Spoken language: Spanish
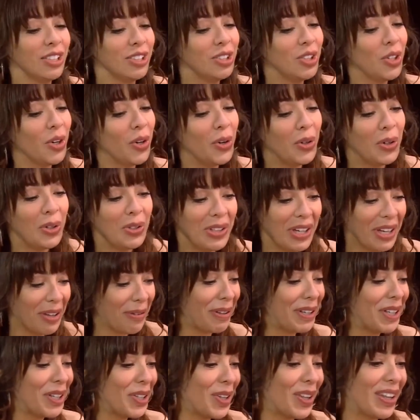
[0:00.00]
Yo
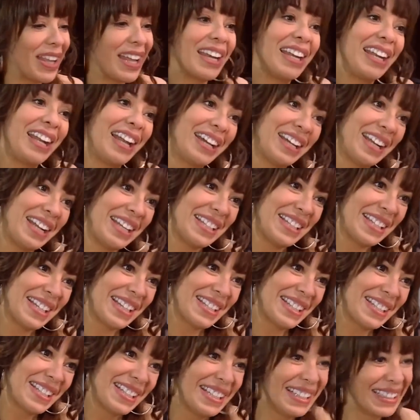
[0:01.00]
he venido a darle las
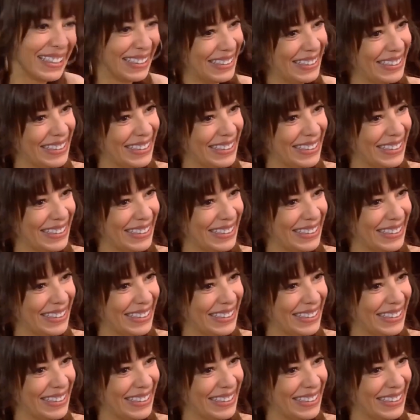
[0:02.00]
gracias.